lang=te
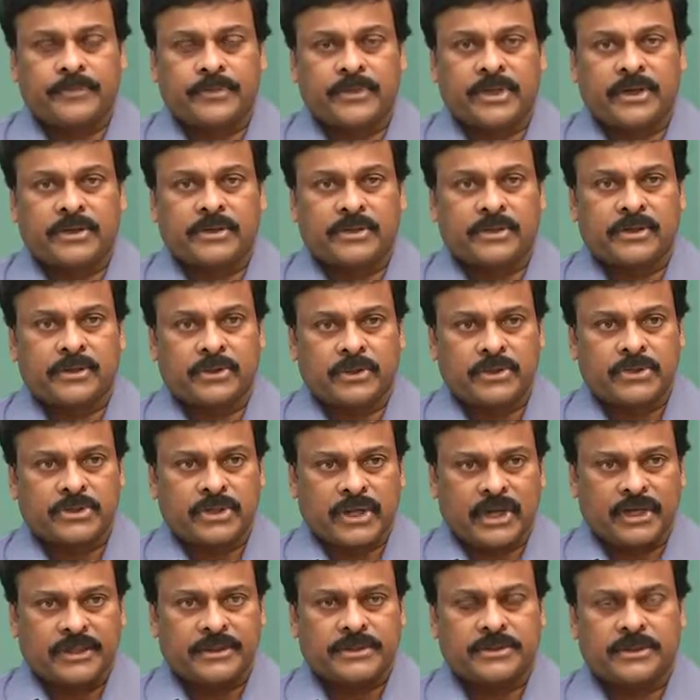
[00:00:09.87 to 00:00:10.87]
నాకు ఈరోజు
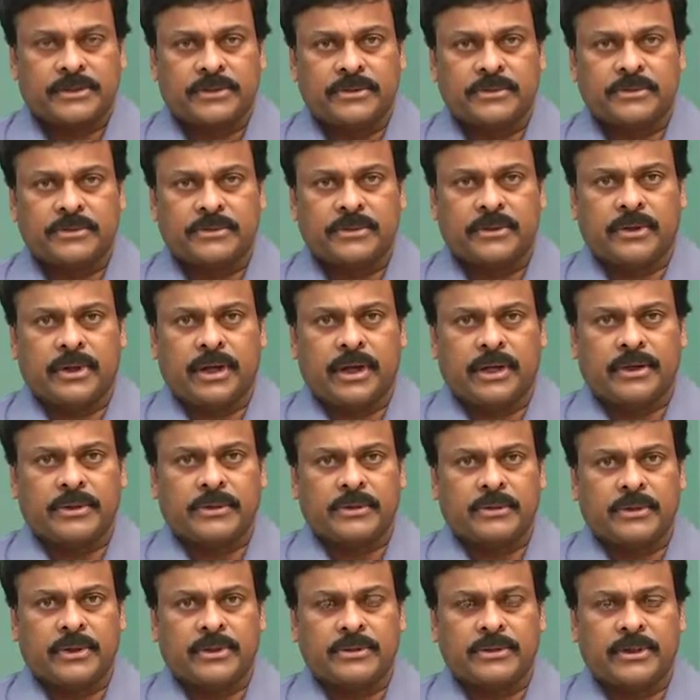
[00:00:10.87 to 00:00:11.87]
సాయంత్రం
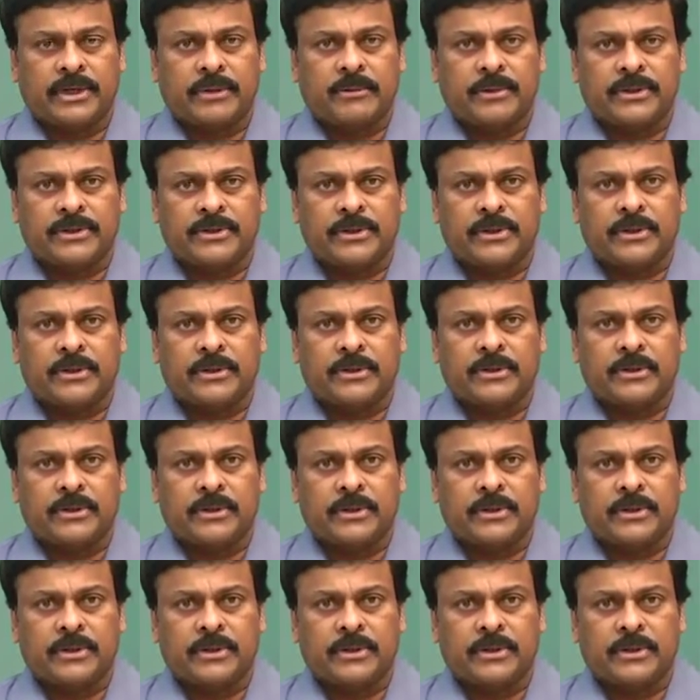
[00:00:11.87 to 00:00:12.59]
ఐదు ఐదున్నర మధ్యలో